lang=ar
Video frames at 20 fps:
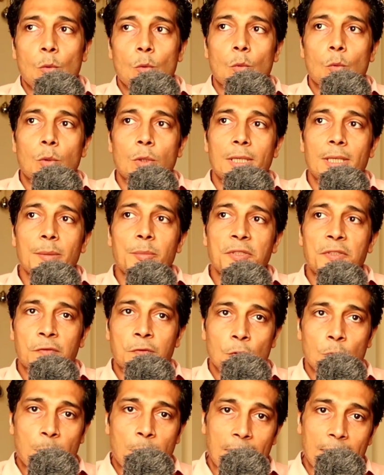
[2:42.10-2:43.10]
وليه
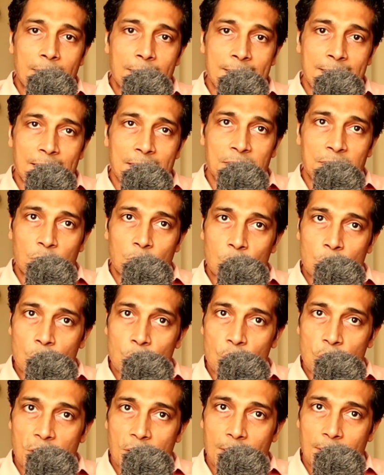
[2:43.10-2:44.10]
بتفوق مع زياده
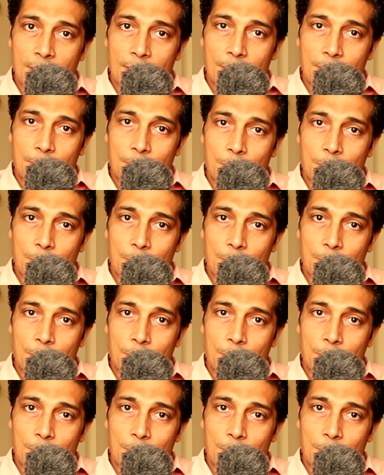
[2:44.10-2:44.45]
الاكسجين